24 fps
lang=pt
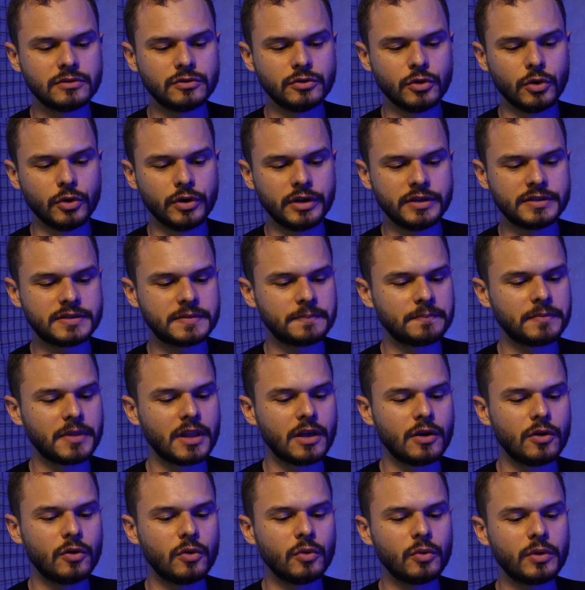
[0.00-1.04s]
Dois,
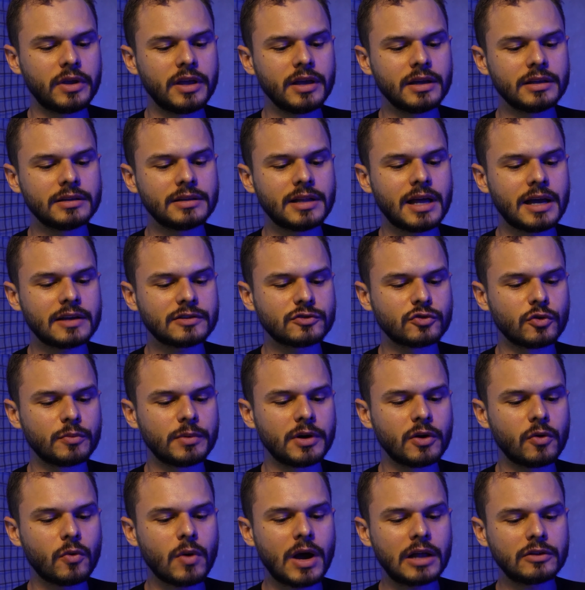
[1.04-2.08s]
o que andar
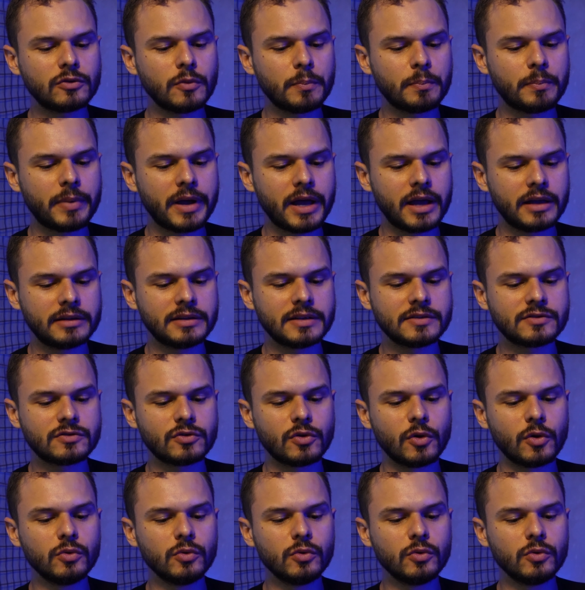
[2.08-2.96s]
sobre quatro pernas